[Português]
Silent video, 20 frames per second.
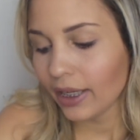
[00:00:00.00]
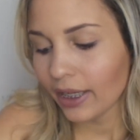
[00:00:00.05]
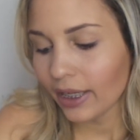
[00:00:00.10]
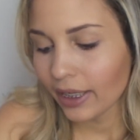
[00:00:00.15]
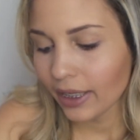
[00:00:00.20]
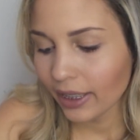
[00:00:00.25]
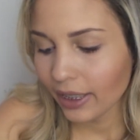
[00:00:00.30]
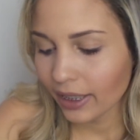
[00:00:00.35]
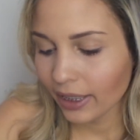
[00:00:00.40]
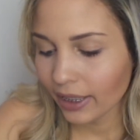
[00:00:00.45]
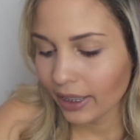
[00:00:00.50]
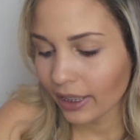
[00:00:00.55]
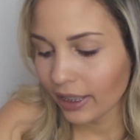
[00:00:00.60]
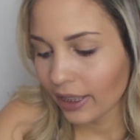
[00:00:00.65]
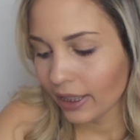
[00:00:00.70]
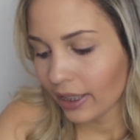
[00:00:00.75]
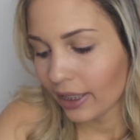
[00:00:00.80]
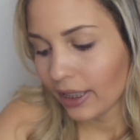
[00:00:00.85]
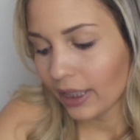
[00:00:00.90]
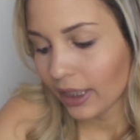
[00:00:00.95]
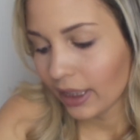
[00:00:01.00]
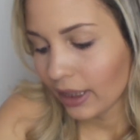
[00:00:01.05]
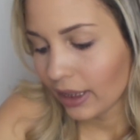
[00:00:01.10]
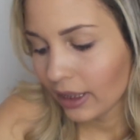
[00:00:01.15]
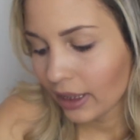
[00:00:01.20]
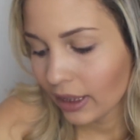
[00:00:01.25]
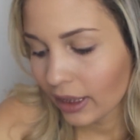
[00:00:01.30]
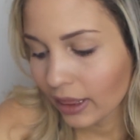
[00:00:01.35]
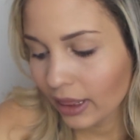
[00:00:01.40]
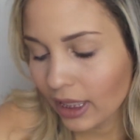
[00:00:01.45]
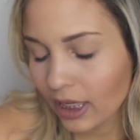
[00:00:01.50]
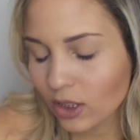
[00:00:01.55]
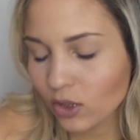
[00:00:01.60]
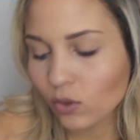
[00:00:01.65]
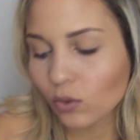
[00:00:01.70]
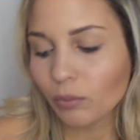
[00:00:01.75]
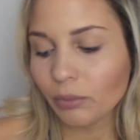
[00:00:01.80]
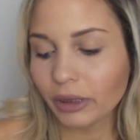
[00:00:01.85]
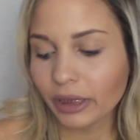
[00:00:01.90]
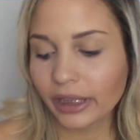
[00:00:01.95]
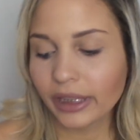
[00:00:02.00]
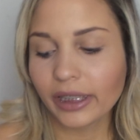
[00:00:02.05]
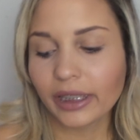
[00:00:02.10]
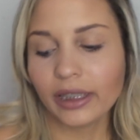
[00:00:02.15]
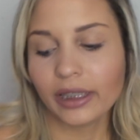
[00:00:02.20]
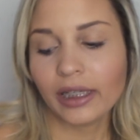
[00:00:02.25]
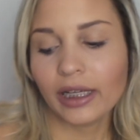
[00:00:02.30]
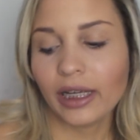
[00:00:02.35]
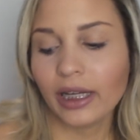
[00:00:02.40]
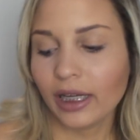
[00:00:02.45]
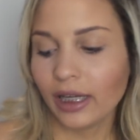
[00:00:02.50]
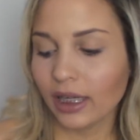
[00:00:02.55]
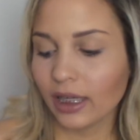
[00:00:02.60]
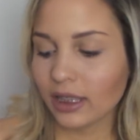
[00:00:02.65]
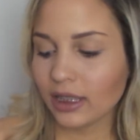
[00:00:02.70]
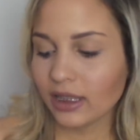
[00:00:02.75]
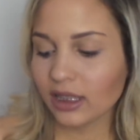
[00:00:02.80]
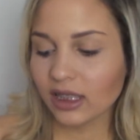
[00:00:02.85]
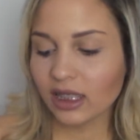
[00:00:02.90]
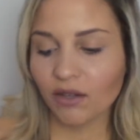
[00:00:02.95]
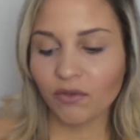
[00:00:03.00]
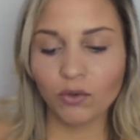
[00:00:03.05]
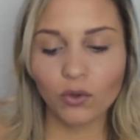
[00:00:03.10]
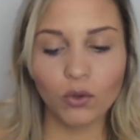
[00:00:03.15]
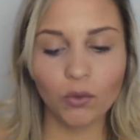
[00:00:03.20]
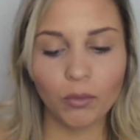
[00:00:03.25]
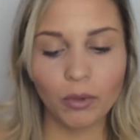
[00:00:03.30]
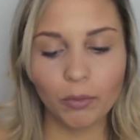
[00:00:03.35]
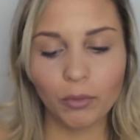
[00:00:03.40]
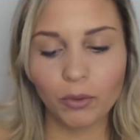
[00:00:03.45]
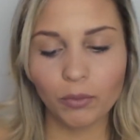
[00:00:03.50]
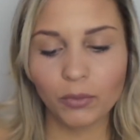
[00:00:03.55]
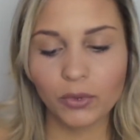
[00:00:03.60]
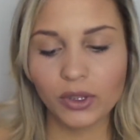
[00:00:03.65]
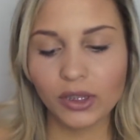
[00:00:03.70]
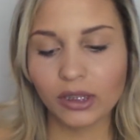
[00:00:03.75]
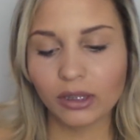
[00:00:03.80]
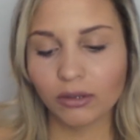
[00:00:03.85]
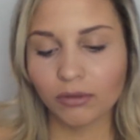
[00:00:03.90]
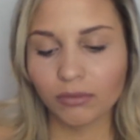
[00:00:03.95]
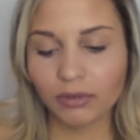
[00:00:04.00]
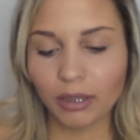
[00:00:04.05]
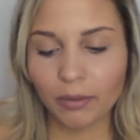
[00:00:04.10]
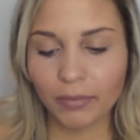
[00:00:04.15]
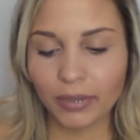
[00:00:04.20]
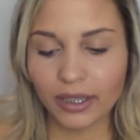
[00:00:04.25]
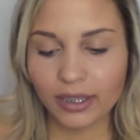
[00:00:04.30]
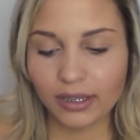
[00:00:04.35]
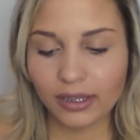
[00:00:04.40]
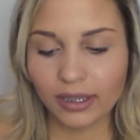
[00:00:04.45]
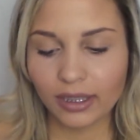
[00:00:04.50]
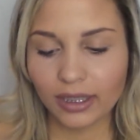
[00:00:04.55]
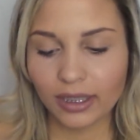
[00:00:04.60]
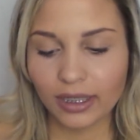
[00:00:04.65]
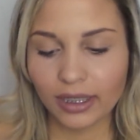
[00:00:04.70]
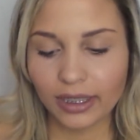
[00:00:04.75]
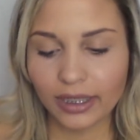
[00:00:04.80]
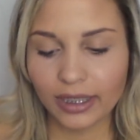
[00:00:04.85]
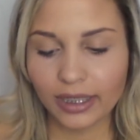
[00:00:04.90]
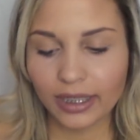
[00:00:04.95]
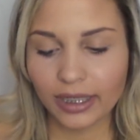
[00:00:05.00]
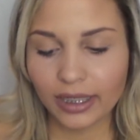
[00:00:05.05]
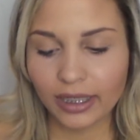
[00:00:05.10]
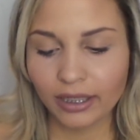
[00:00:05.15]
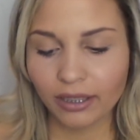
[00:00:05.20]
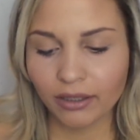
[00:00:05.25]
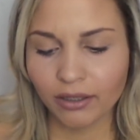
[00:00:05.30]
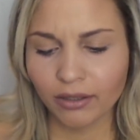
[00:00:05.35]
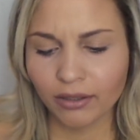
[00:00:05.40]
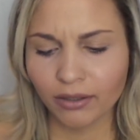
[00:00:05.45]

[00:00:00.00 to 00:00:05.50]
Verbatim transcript: É... Na Sumire, eles estavam com uma promoção da máscara E...